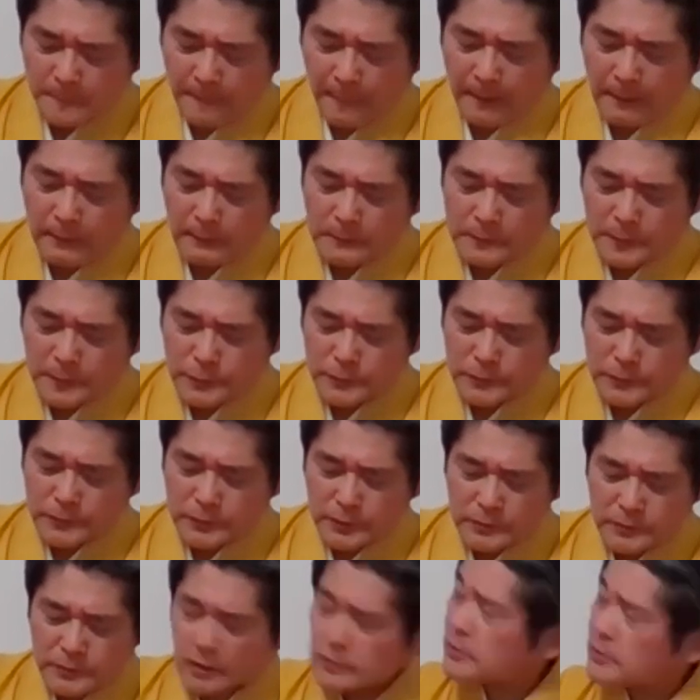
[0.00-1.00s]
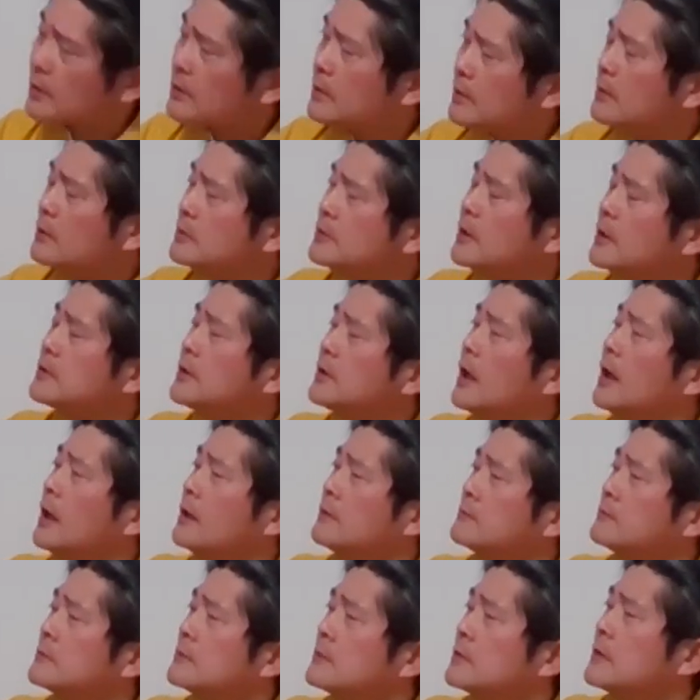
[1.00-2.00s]
うん、うん、ちょ、ちょ、ちょ、ちょ、
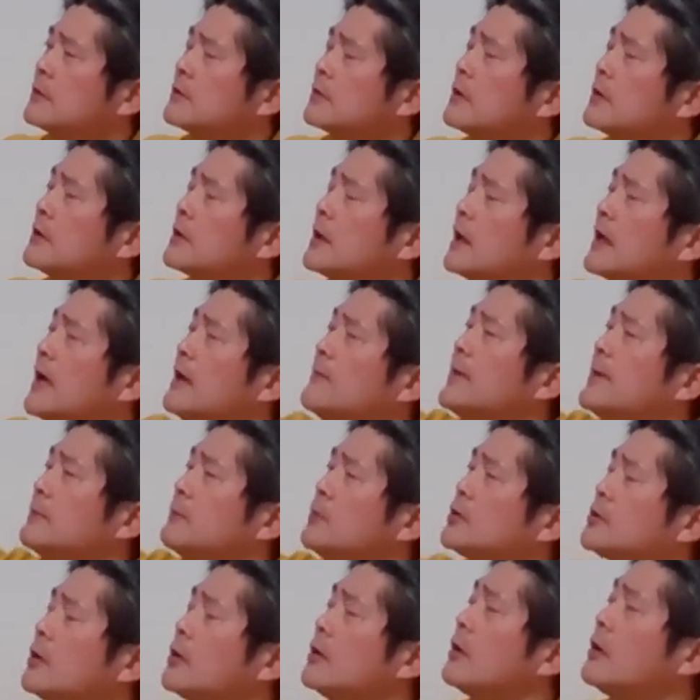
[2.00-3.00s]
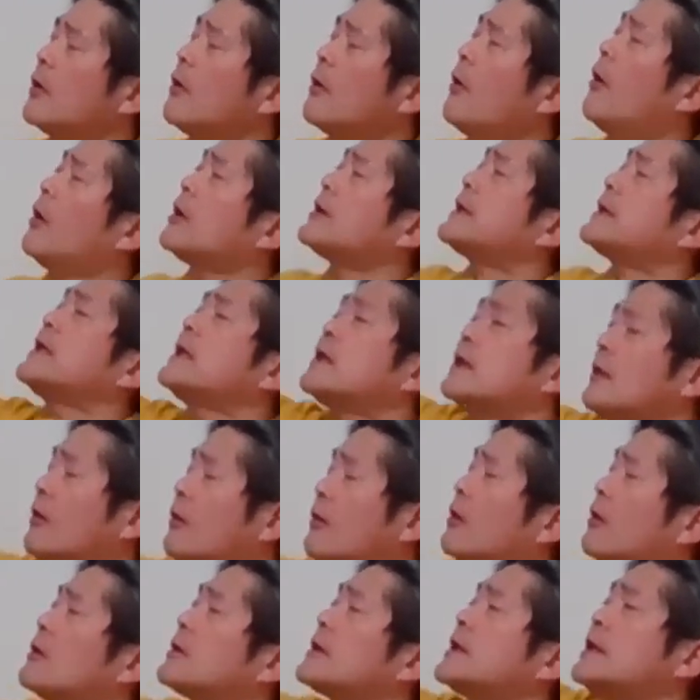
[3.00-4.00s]
ちょ、亀もっと大きい
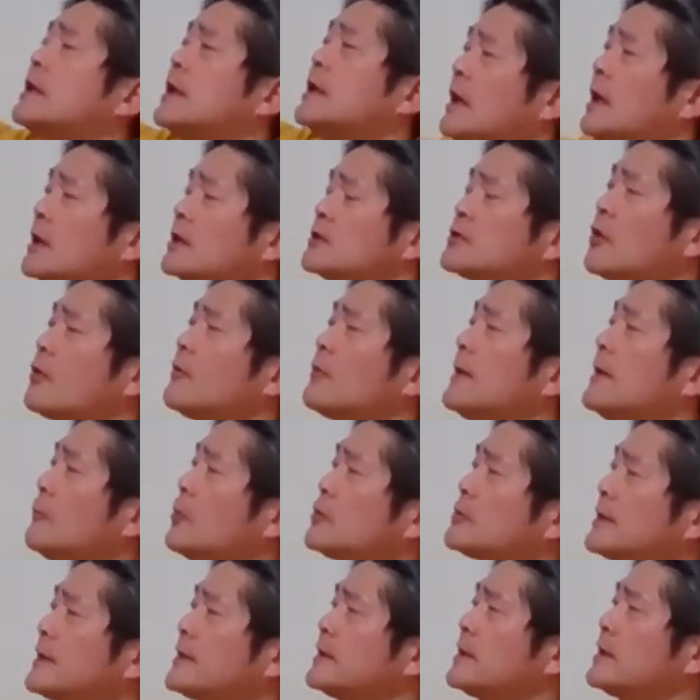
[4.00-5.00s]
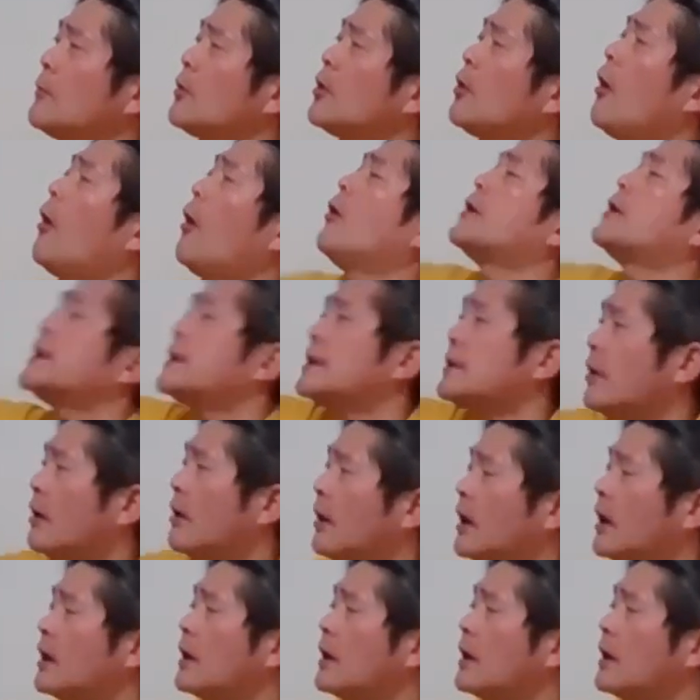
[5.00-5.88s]
大きいそれは持ってきな、もう大きいの。